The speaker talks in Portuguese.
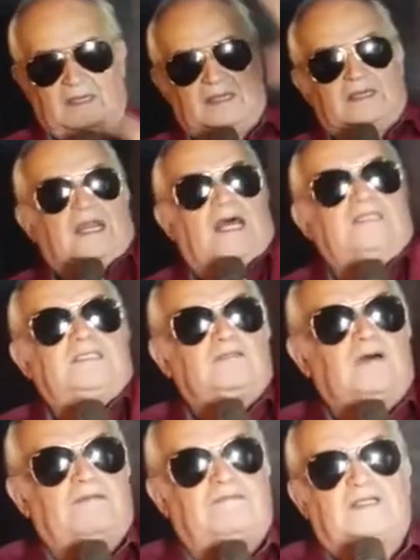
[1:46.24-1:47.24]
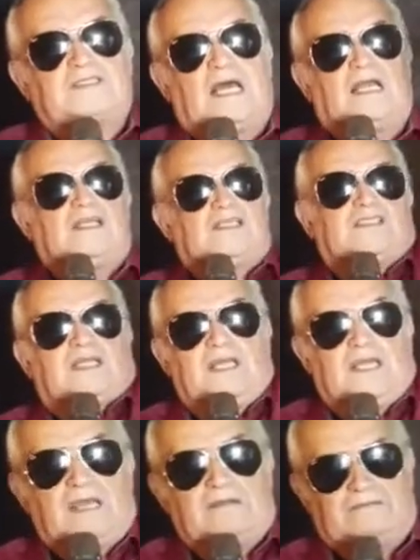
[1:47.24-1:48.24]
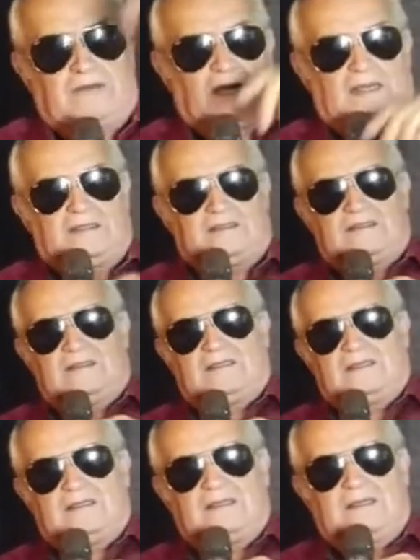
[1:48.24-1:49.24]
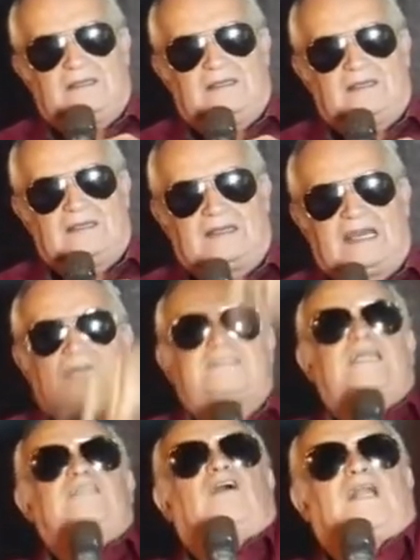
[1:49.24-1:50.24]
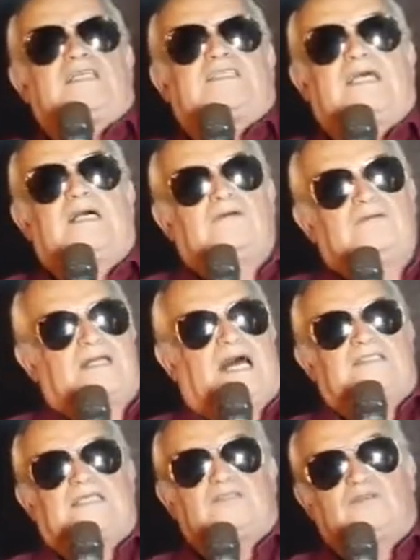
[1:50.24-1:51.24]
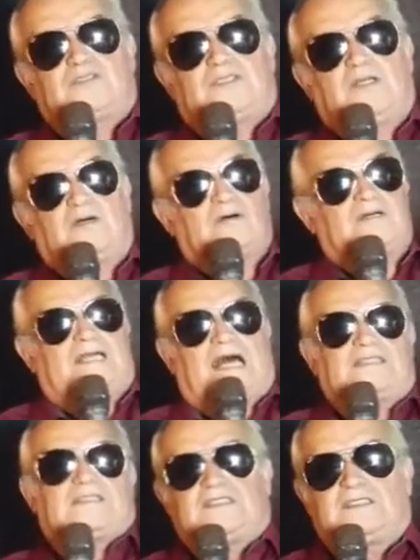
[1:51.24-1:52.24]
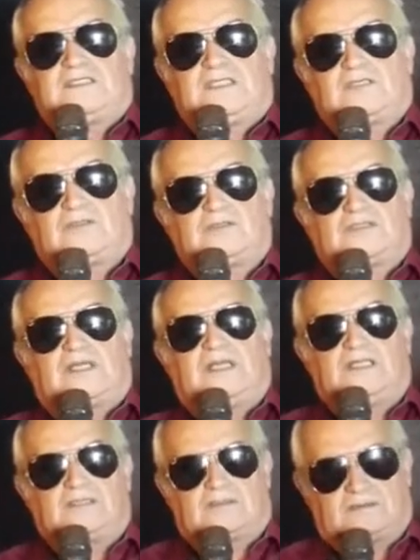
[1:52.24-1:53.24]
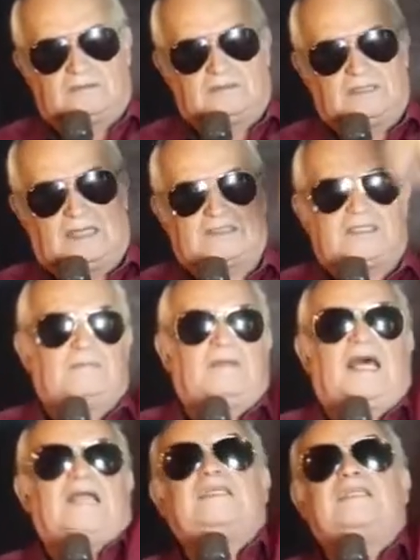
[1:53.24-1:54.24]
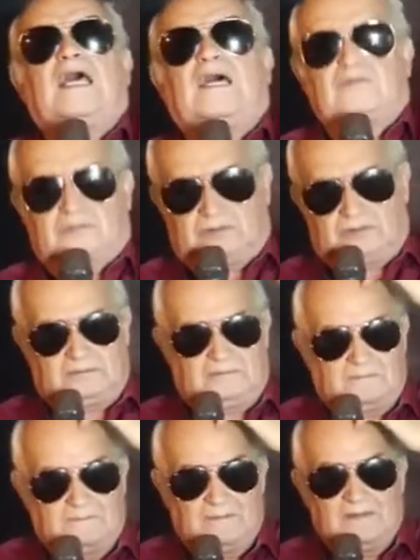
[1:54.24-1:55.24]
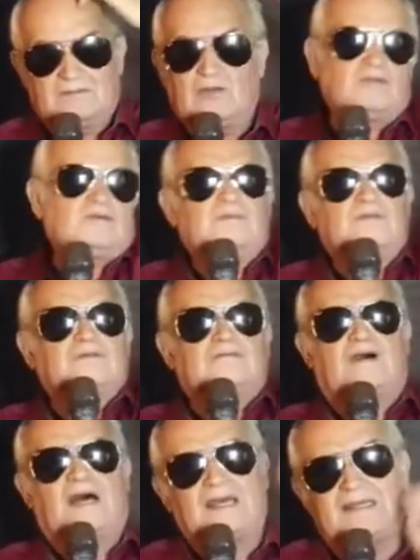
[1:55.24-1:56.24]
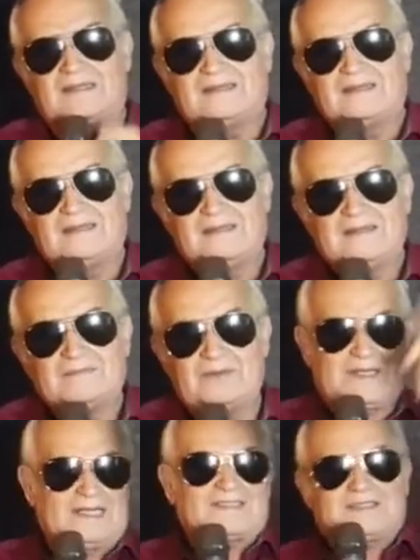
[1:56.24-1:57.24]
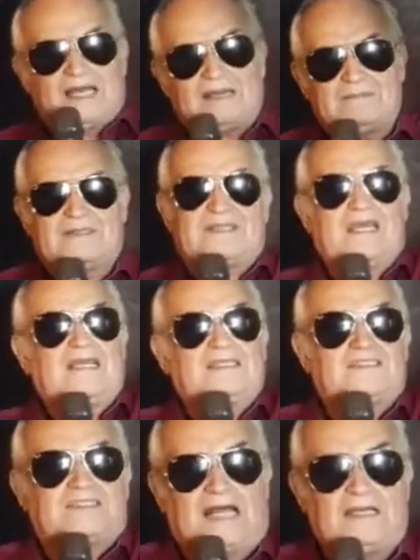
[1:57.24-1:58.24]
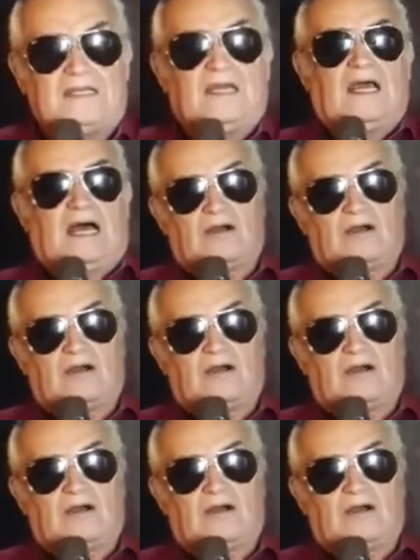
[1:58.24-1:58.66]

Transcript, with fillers: Igreja do evangelista, ninguém vai. Casa de oração, casa do Senhor, casa de Jesus Cristo, Assembleia de Deus, todo mundo vai porque sabe que ele está ali.